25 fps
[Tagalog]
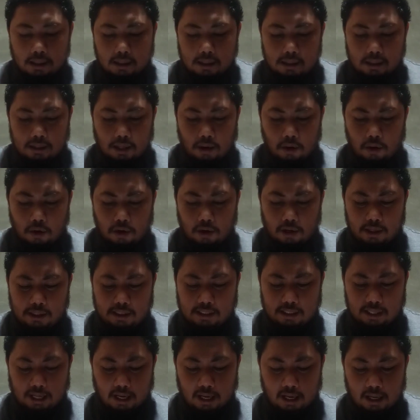sa
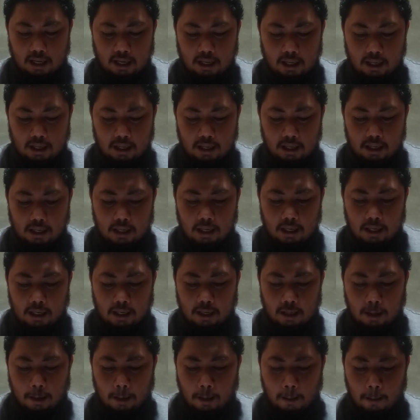oras na
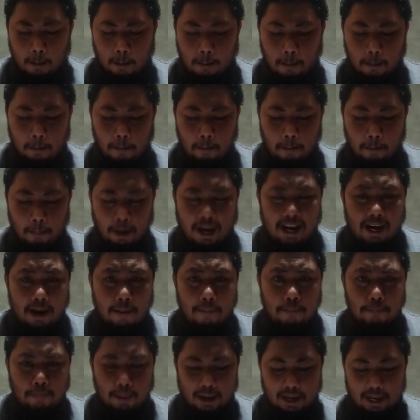
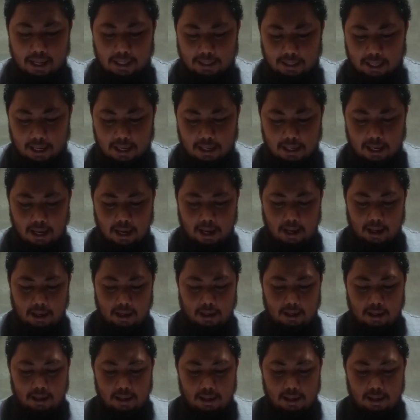manampalataya